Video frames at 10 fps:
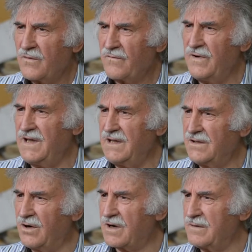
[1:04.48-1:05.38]
Qui
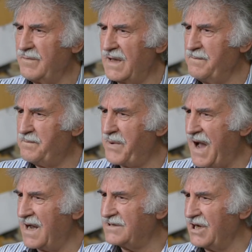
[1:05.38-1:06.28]
dorme in
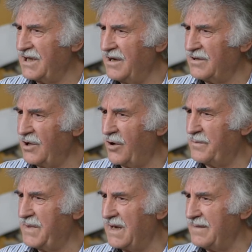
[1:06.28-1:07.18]
pace il
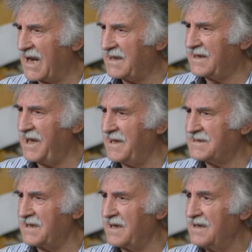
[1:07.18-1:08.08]
nobile
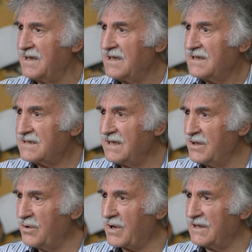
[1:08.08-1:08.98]
marchese,
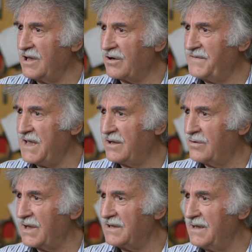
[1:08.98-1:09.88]
signore di
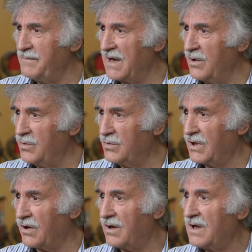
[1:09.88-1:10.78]
Rovigo e di
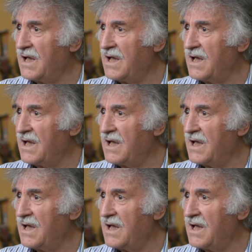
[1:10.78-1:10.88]
Belluno,